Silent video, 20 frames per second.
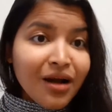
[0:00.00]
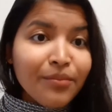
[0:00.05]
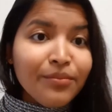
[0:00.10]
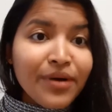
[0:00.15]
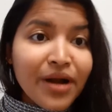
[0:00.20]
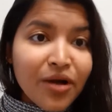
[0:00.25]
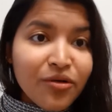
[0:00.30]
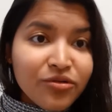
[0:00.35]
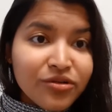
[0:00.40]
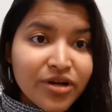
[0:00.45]

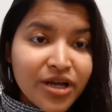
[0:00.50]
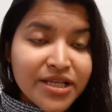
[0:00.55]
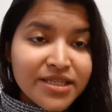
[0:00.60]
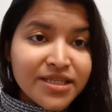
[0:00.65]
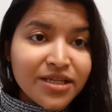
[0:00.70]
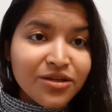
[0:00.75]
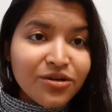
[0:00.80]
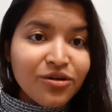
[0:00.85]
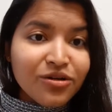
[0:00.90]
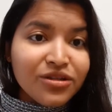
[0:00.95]
ব্রাউন
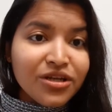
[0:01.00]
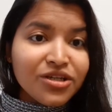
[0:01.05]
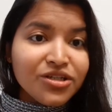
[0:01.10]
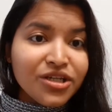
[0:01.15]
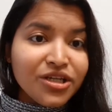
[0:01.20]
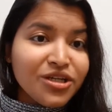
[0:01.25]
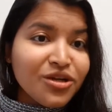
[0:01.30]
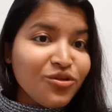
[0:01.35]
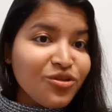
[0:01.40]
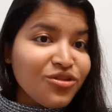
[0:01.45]
রাইসের কথা
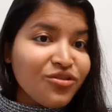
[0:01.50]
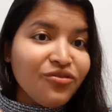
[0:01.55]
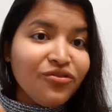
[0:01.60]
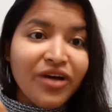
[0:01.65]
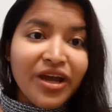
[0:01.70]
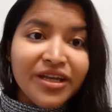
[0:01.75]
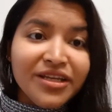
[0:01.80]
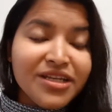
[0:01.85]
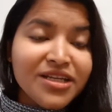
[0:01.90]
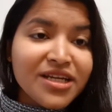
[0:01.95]
সেটা হচ্ছে
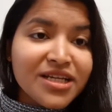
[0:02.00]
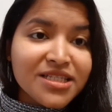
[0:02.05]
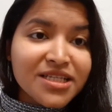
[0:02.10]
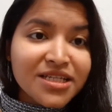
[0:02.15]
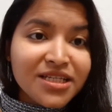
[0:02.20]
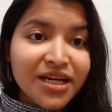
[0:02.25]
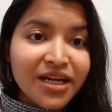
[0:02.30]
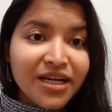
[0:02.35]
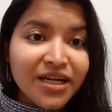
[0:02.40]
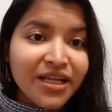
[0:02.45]
ফাইটিক
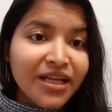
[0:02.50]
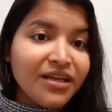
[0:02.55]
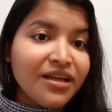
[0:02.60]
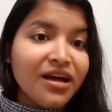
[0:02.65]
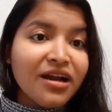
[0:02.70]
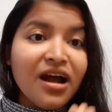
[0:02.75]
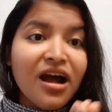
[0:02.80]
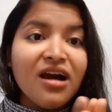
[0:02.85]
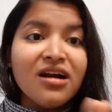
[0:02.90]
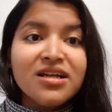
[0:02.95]
অ্যাসিড কন্টেন্ট
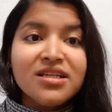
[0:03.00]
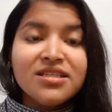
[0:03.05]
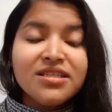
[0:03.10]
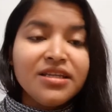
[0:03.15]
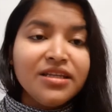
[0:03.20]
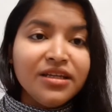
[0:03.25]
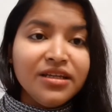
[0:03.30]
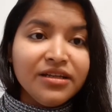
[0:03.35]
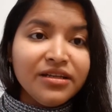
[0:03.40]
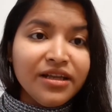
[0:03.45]
আর
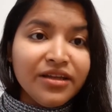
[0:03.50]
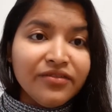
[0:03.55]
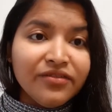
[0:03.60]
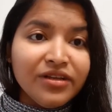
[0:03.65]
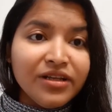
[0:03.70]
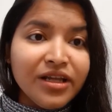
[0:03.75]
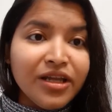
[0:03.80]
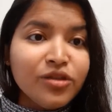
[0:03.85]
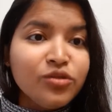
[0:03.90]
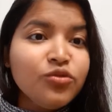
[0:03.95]
আর্সেনিক
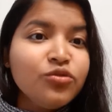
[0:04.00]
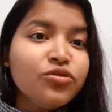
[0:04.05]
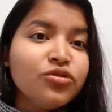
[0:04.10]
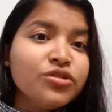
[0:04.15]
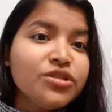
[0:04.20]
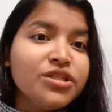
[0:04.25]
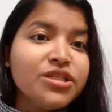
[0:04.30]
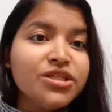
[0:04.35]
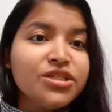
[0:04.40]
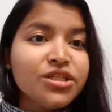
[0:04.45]
লেভেল এই দুটো
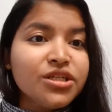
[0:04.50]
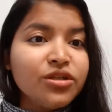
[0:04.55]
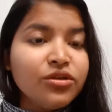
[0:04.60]
জিনিসই